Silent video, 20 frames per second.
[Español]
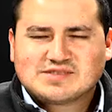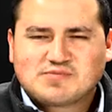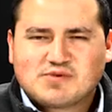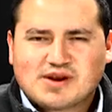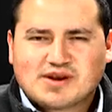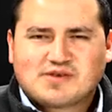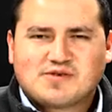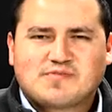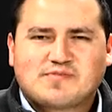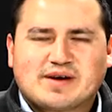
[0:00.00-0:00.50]

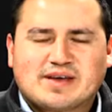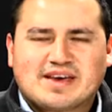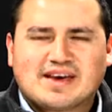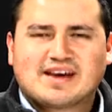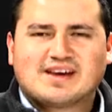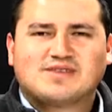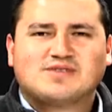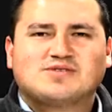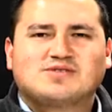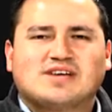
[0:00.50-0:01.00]
por
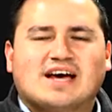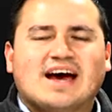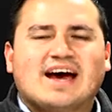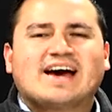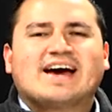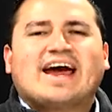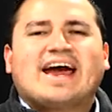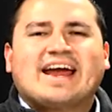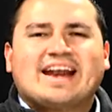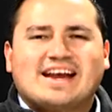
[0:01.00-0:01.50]
acompañarnos
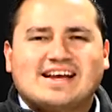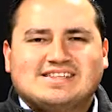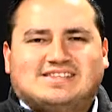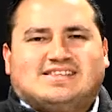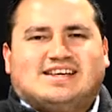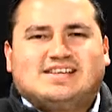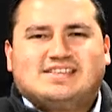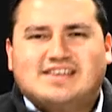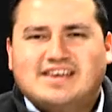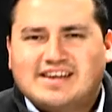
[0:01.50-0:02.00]
a, en
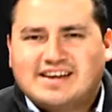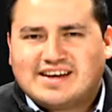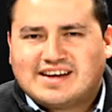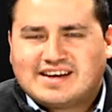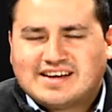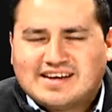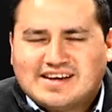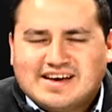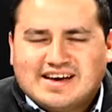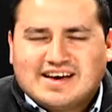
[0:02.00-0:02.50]
esta esquina,